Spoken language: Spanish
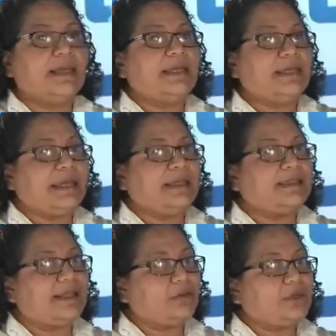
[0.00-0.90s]
y que
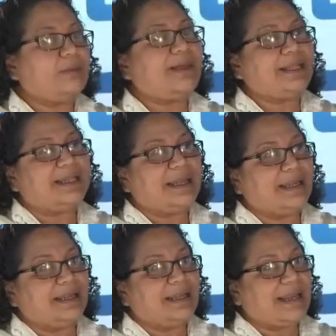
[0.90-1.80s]
de alguna manera
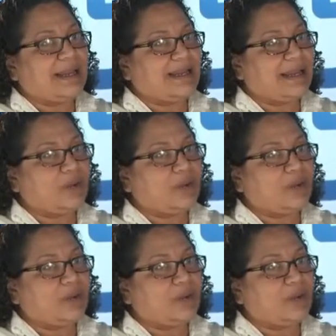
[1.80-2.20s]
la,